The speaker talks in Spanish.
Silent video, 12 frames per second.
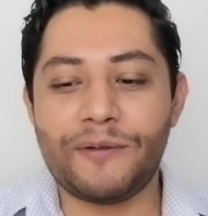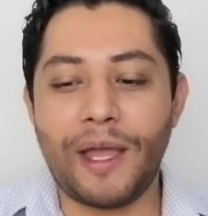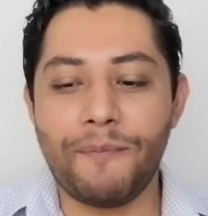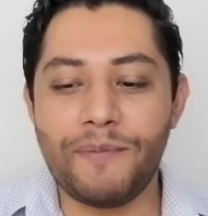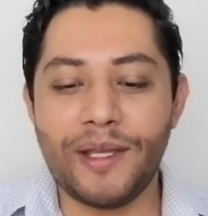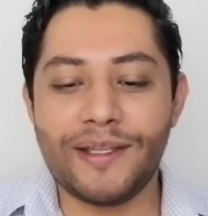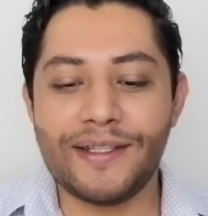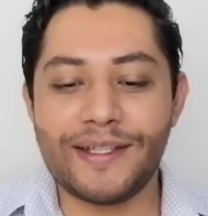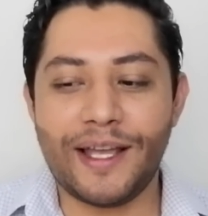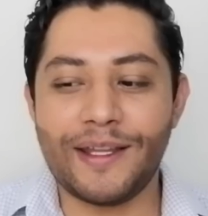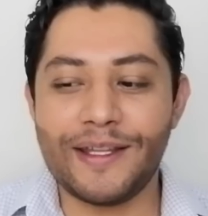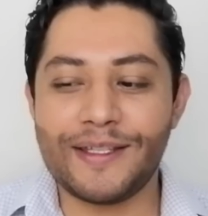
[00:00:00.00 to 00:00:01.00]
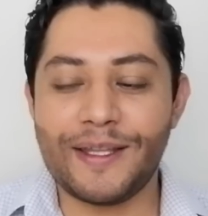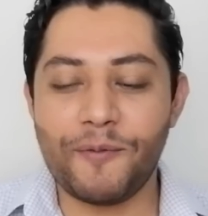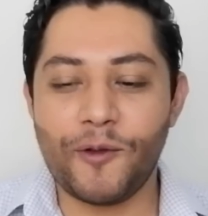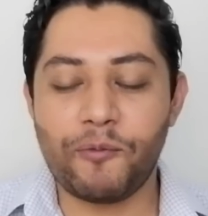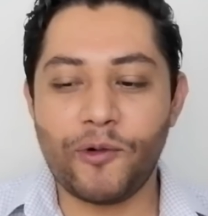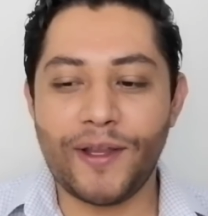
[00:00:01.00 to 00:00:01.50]
También quizás de este
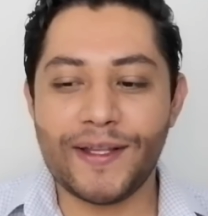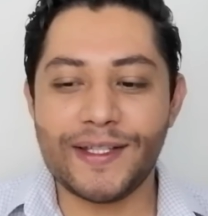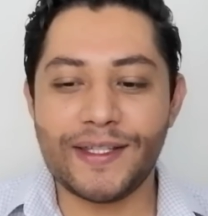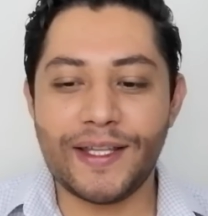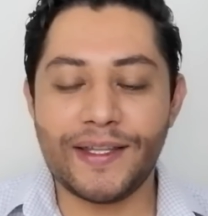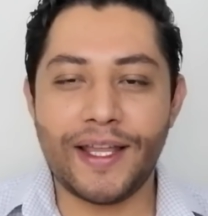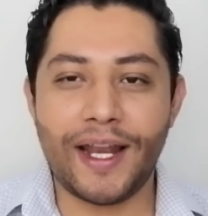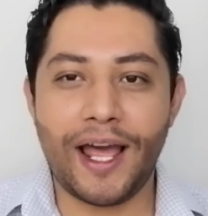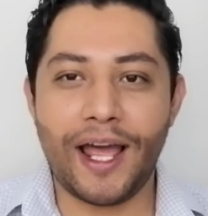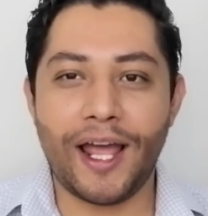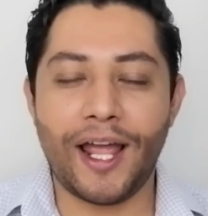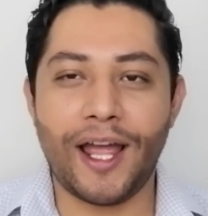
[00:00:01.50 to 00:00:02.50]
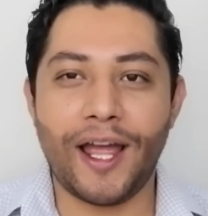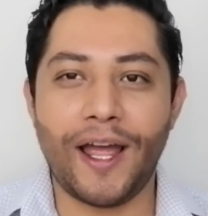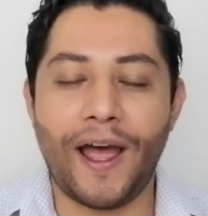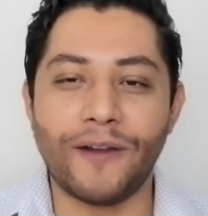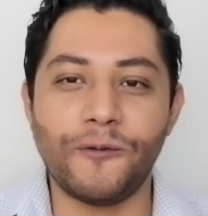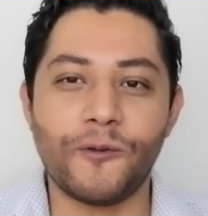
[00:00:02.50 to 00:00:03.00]
modo puedas entender a
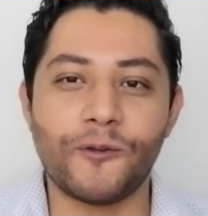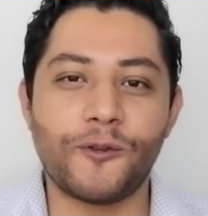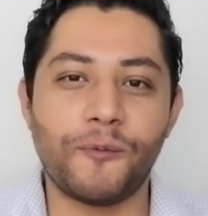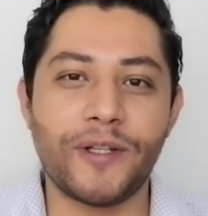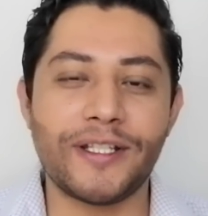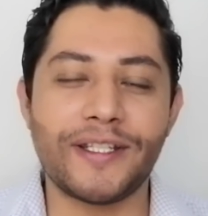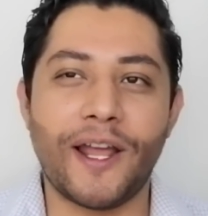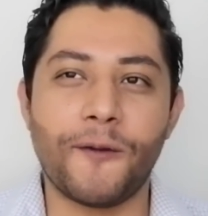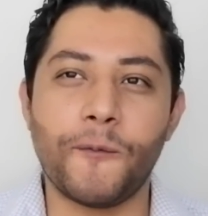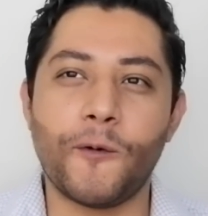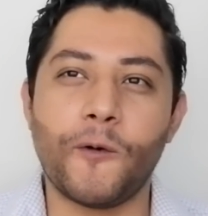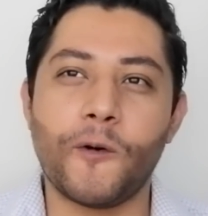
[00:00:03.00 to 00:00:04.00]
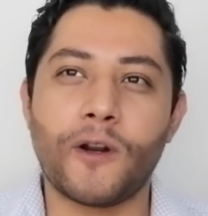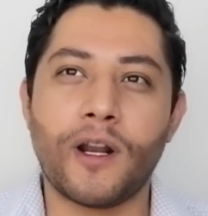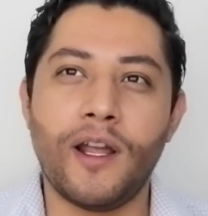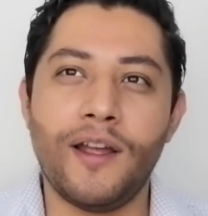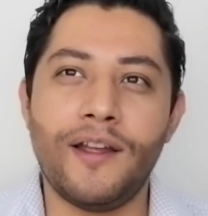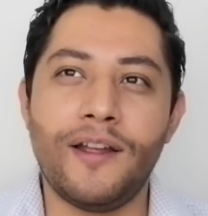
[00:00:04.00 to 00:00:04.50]
algunos hombres que a lo mejor
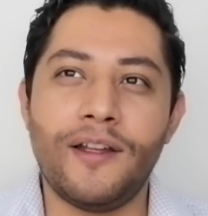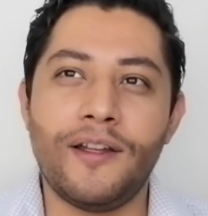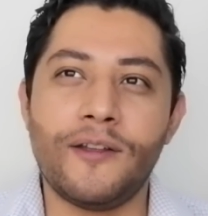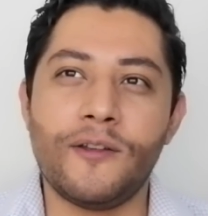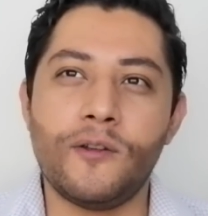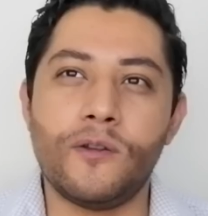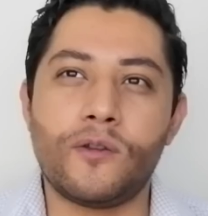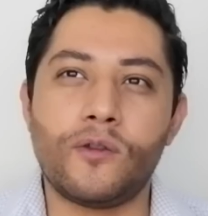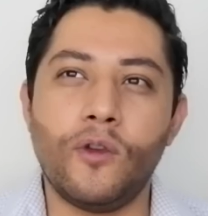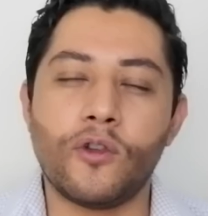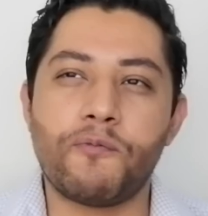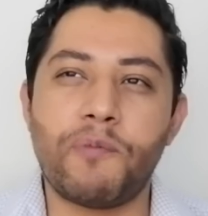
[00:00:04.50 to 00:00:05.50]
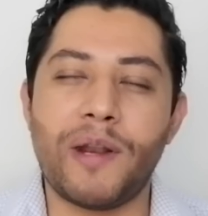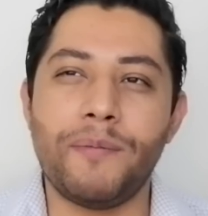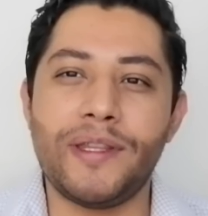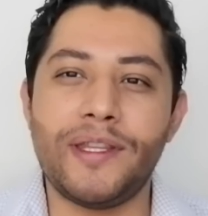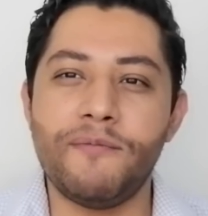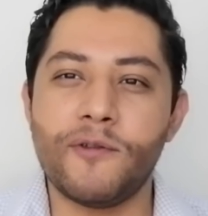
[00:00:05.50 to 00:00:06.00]
nos
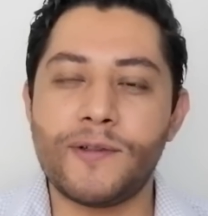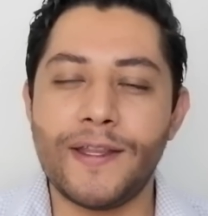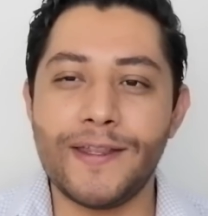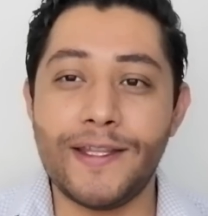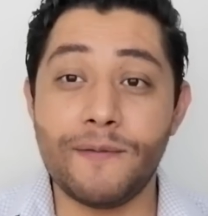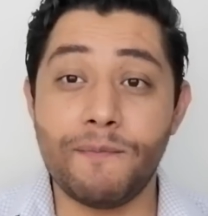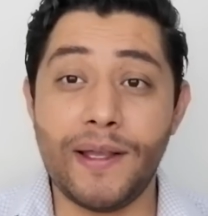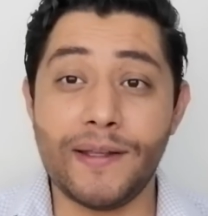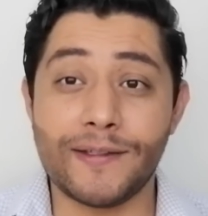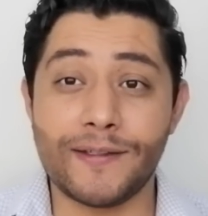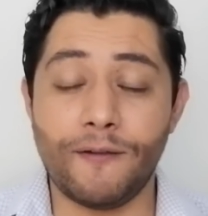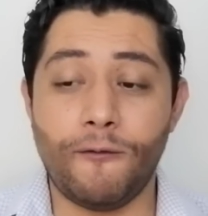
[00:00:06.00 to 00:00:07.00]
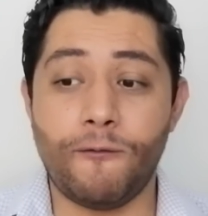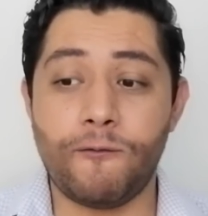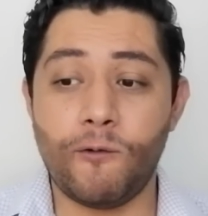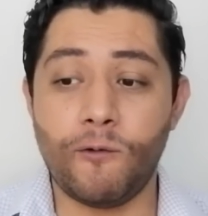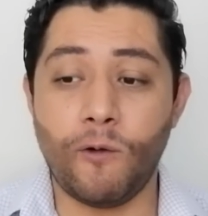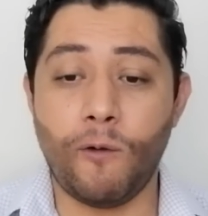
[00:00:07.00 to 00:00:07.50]
permitimos sentir más o,
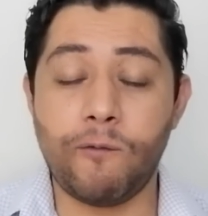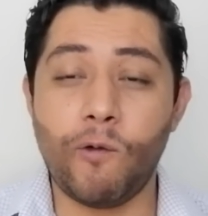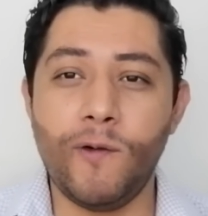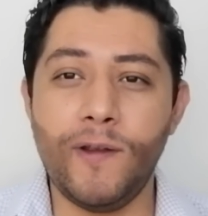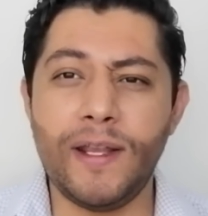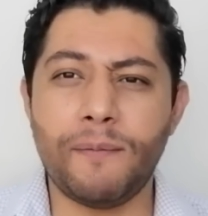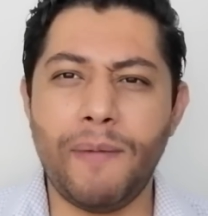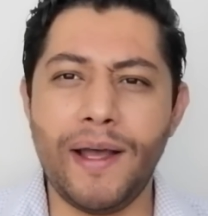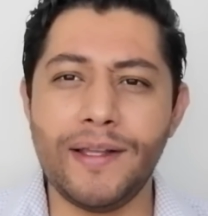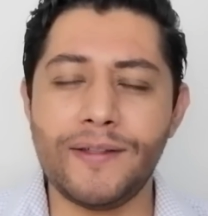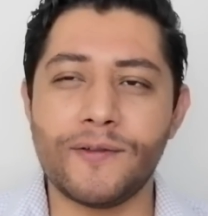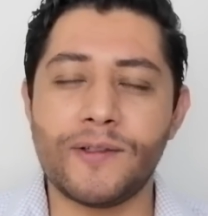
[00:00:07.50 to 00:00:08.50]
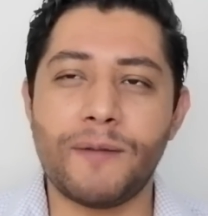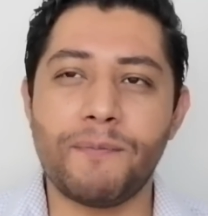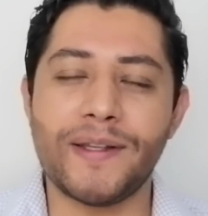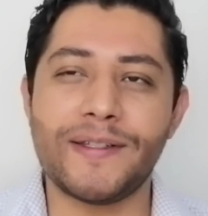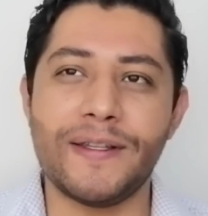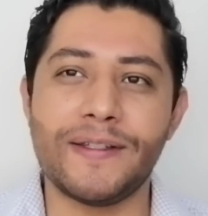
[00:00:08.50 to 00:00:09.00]
o fluir más o ser
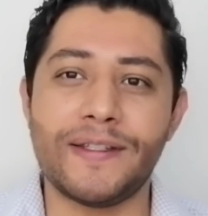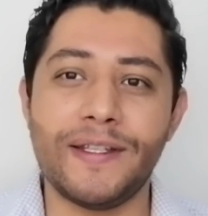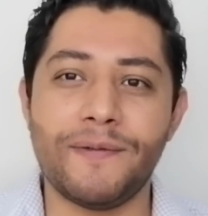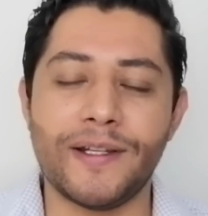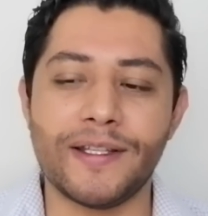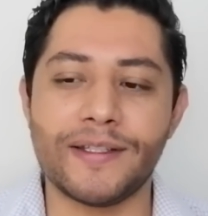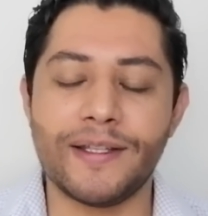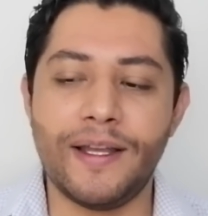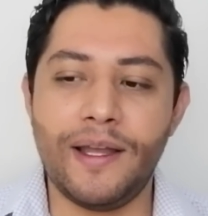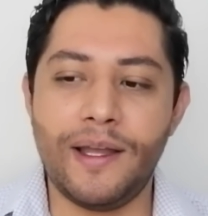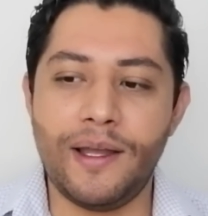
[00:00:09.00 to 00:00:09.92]
más sensibles.